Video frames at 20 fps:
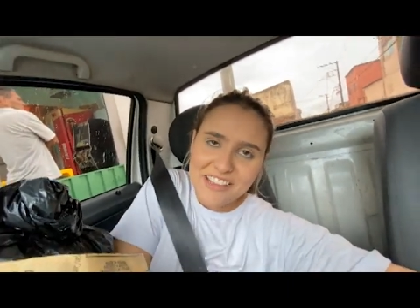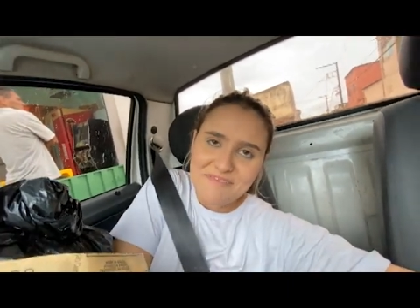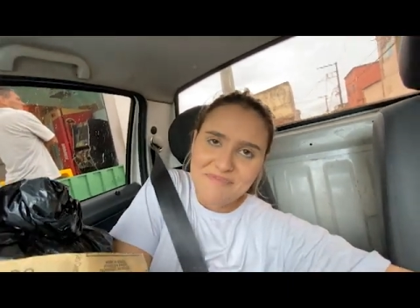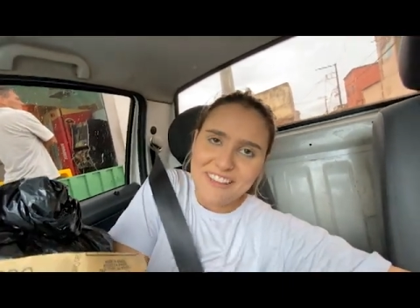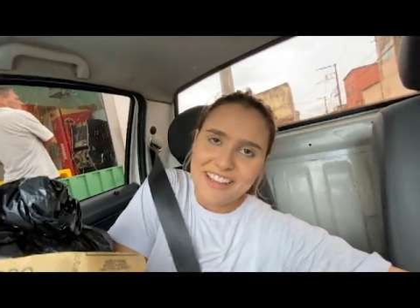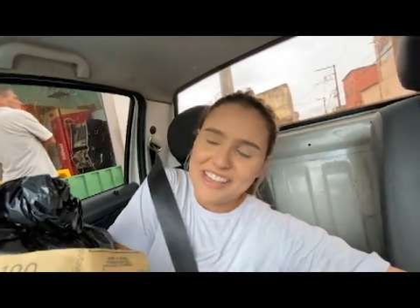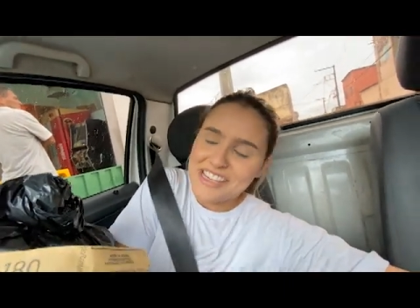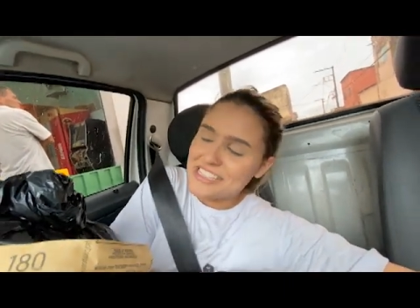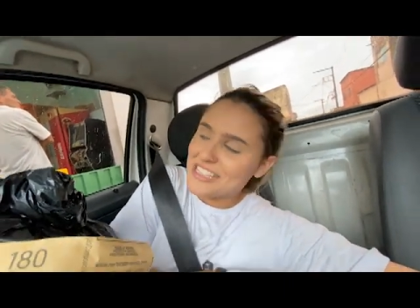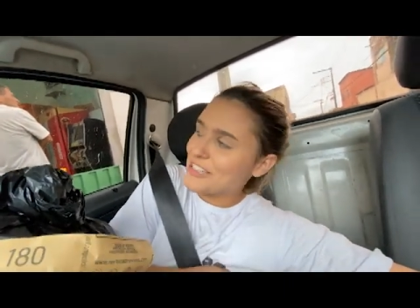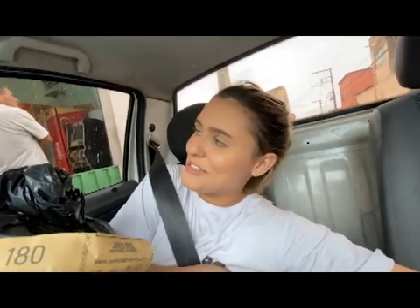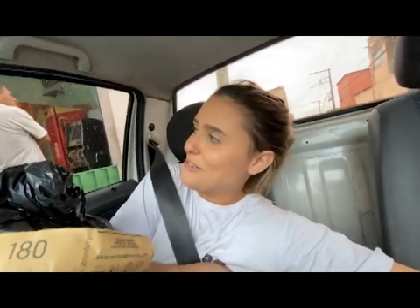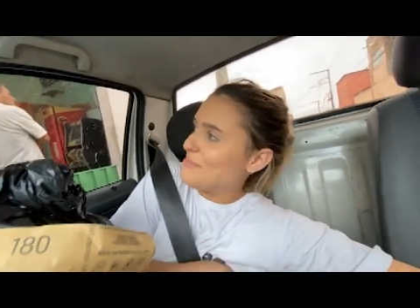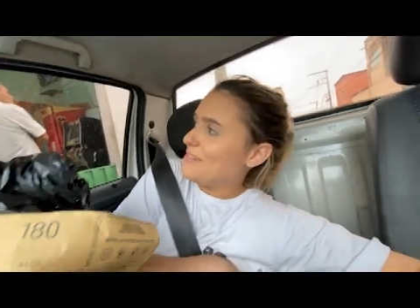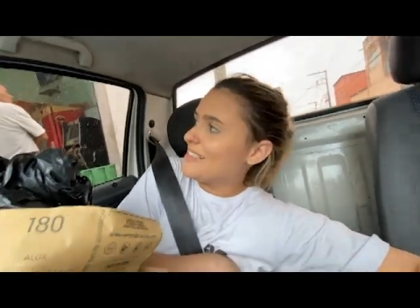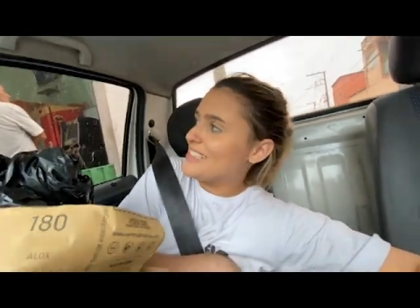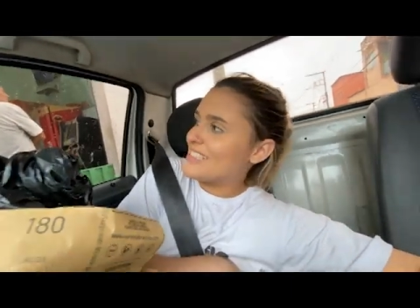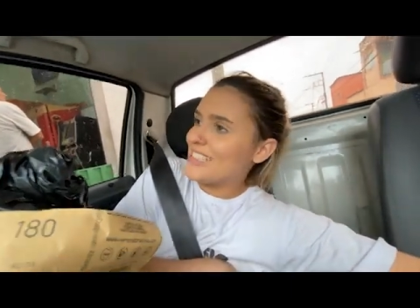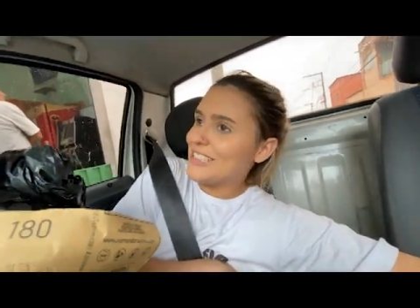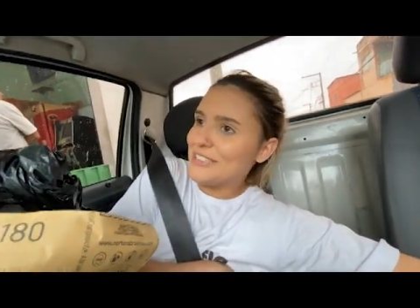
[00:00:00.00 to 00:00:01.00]
mei tá
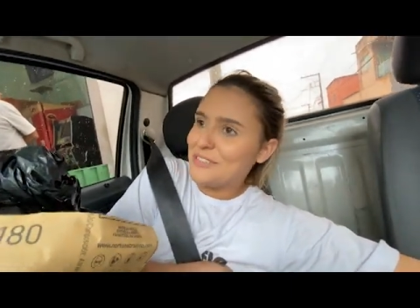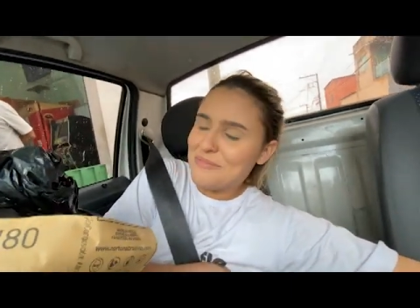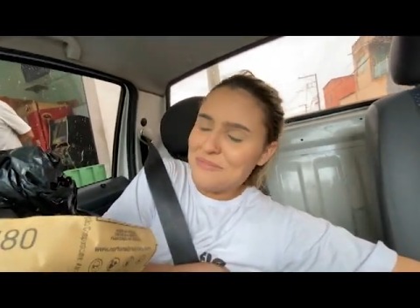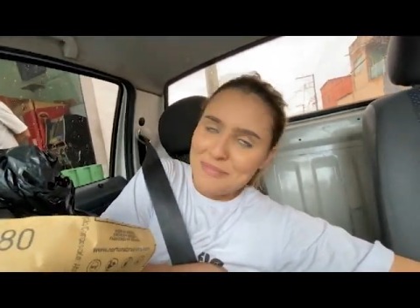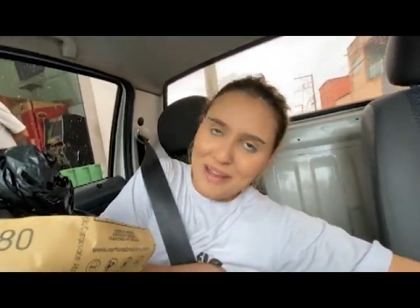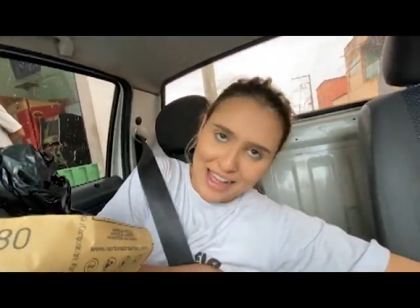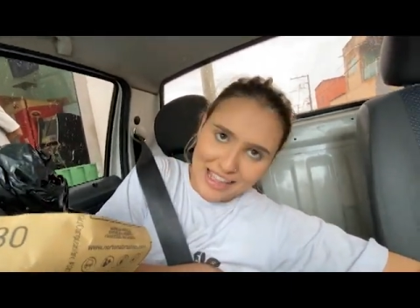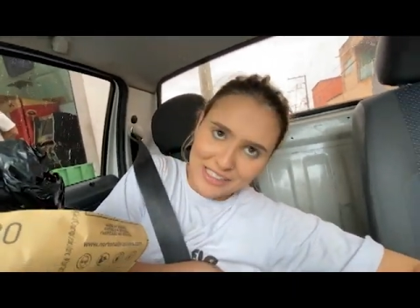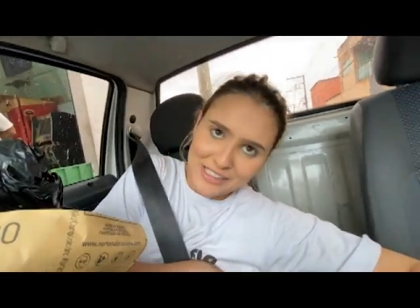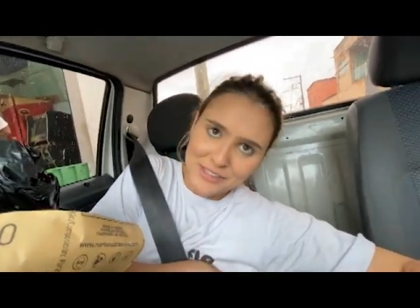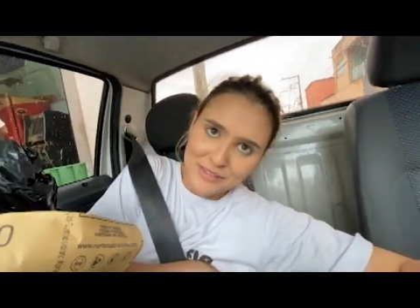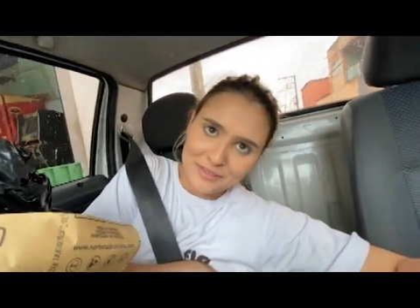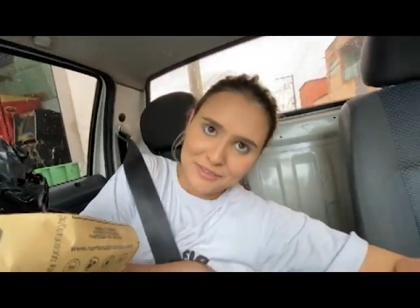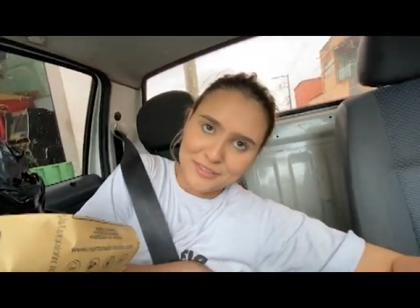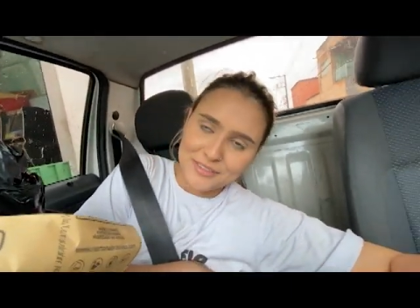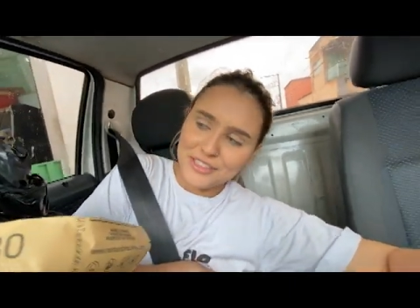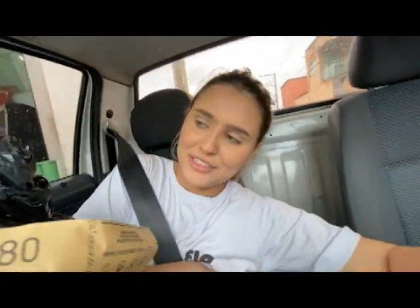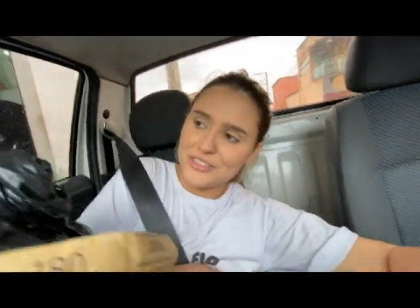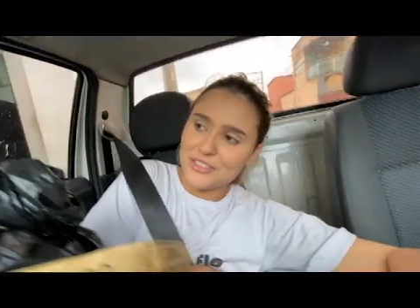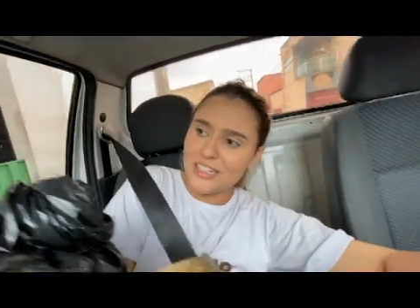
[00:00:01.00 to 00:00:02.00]
começando mais um
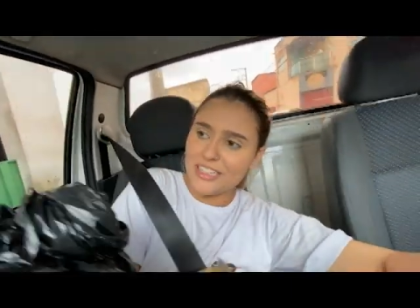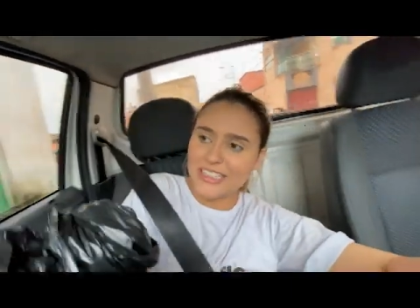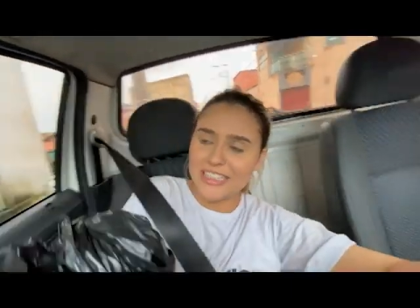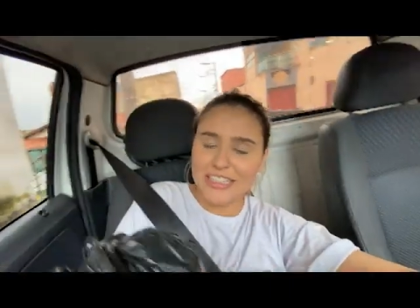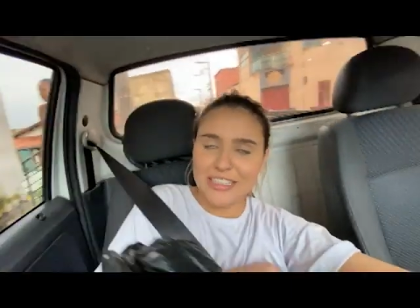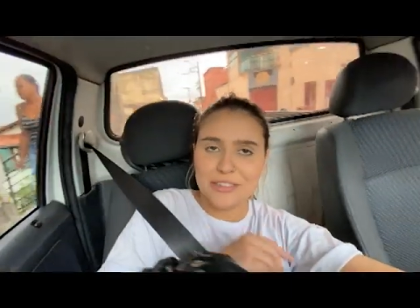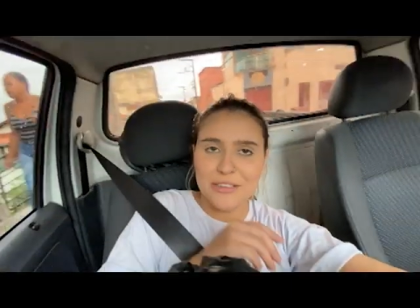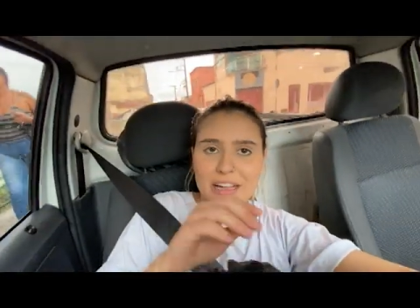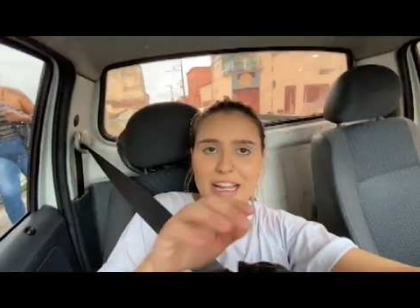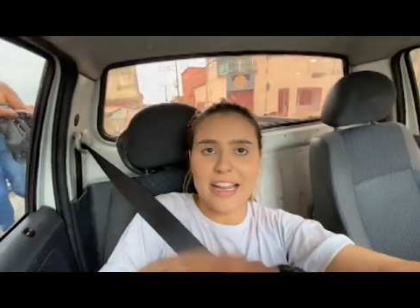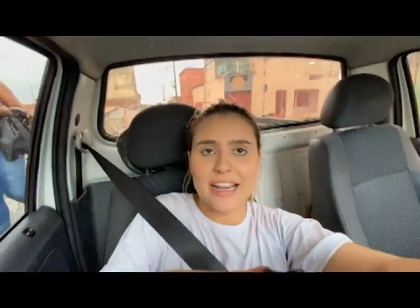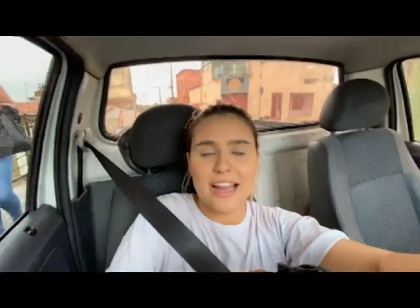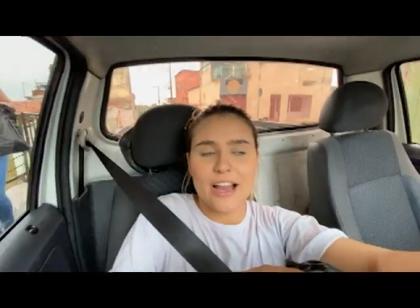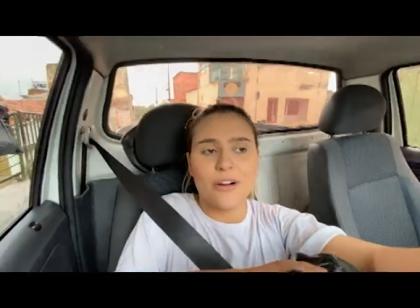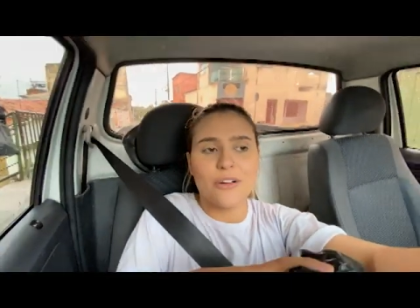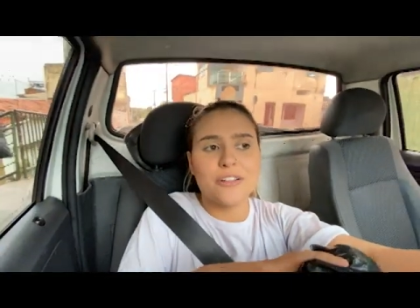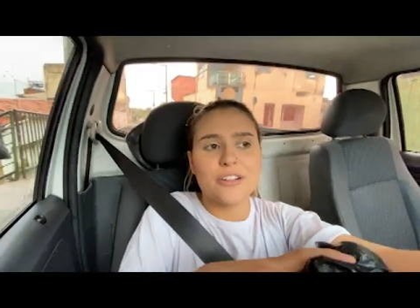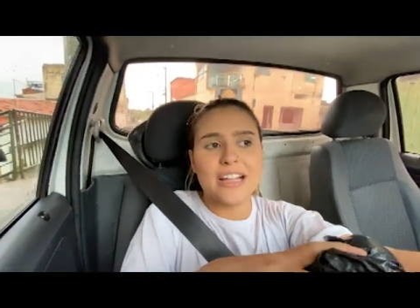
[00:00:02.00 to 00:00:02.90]
vídeo aqui no canal.